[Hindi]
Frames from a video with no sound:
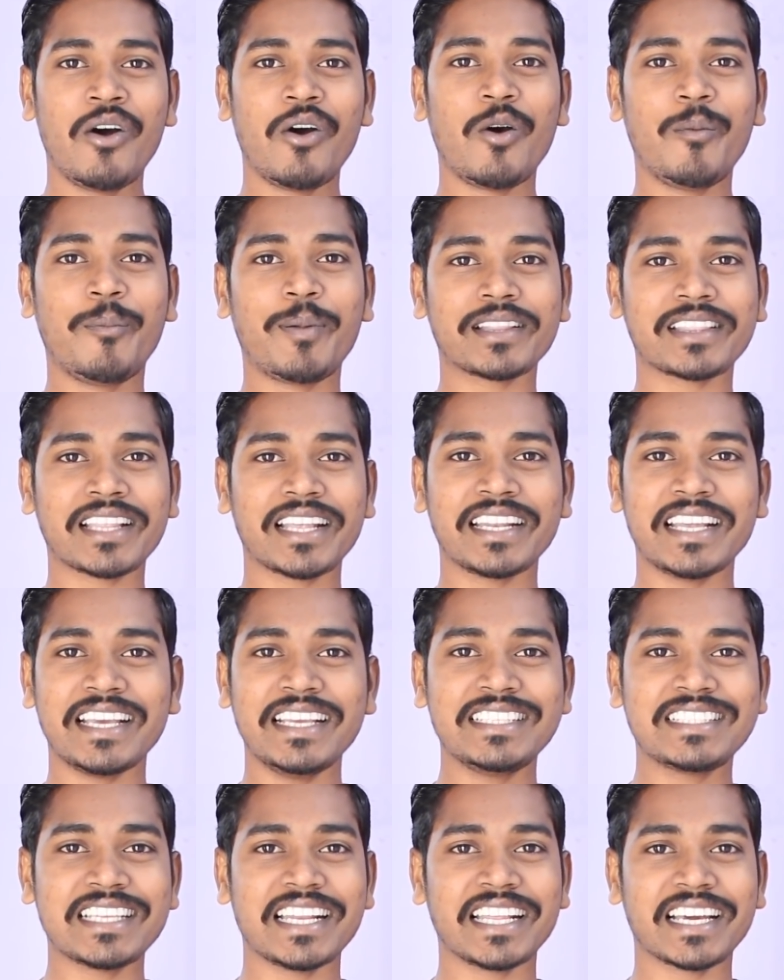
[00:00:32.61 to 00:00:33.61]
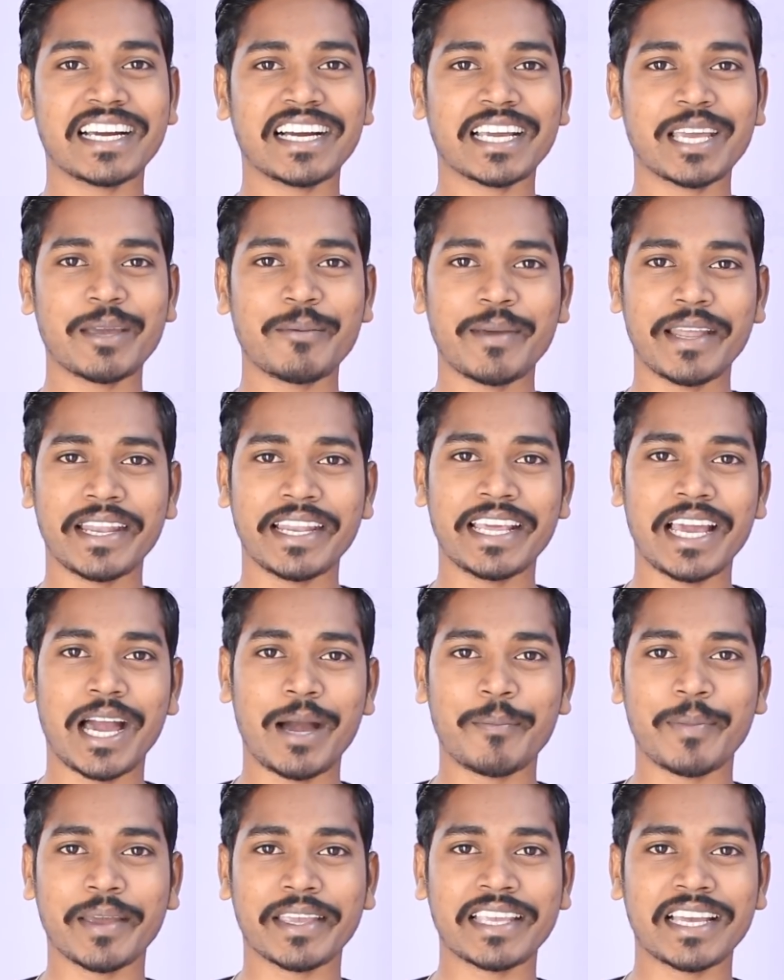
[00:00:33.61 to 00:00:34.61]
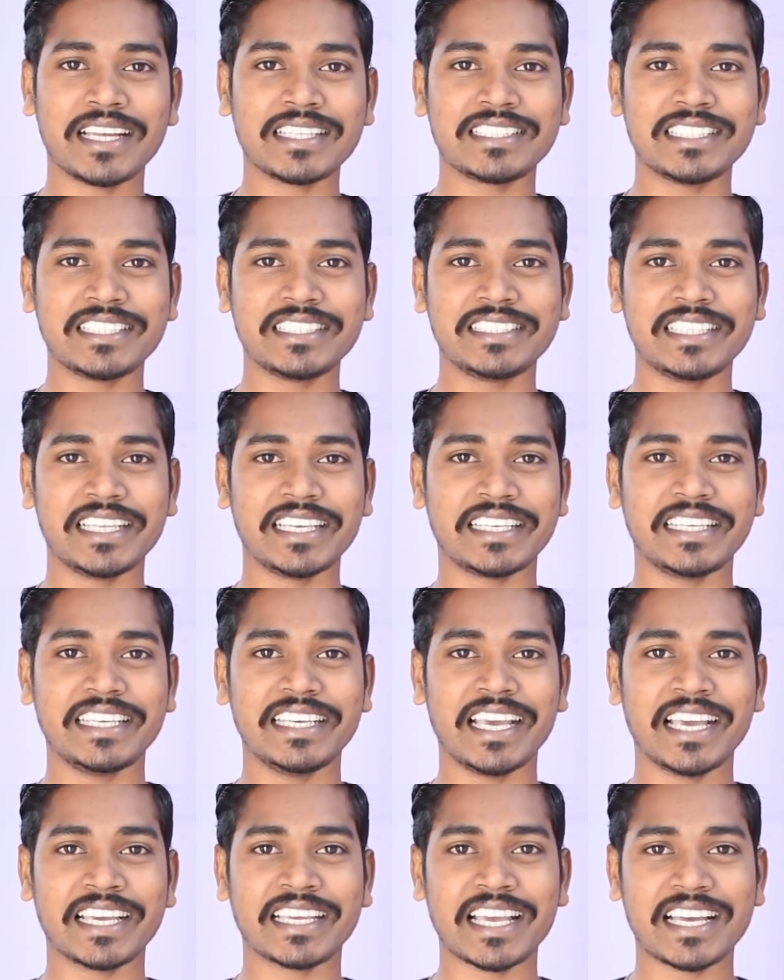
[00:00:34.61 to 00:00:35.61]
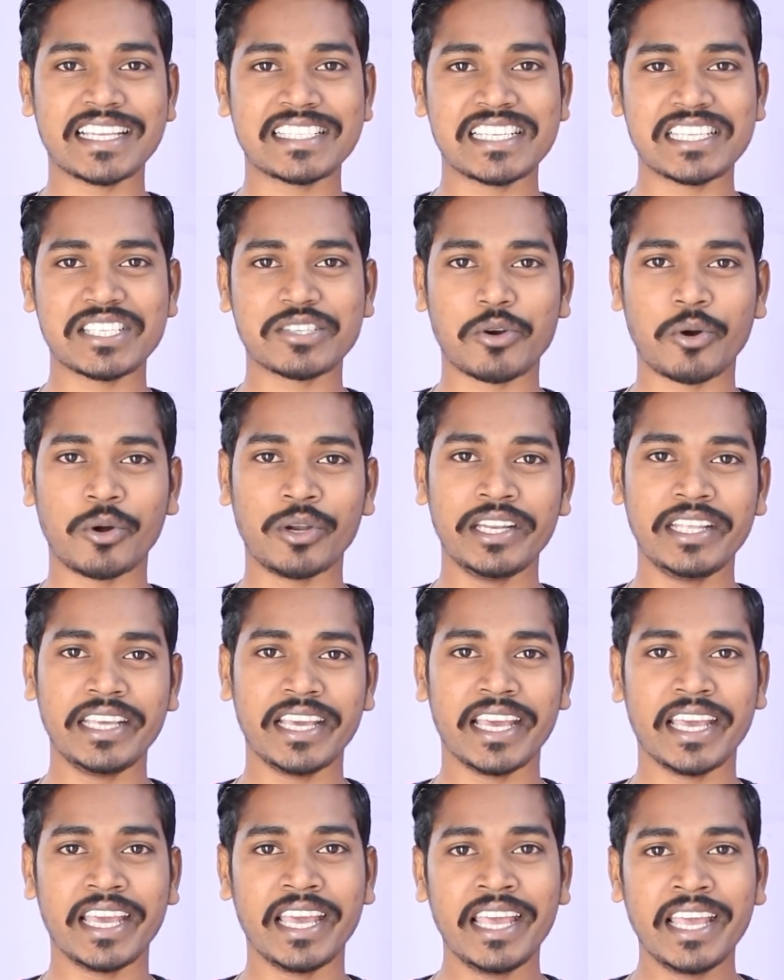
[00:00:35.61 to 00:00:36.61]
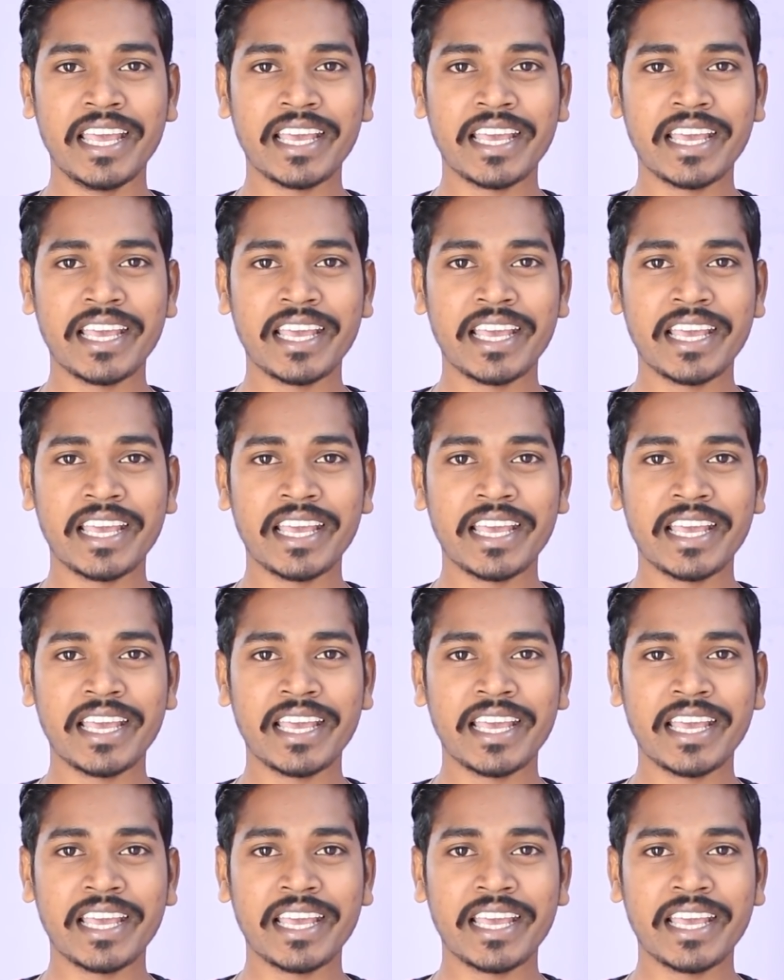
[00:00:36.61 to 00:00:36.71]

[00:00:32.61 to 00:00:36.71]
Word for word: और पता नहीं चलेगा कि मैंने यहाँ पे क्या चीज़ देखी है क्या चीज़ खोली है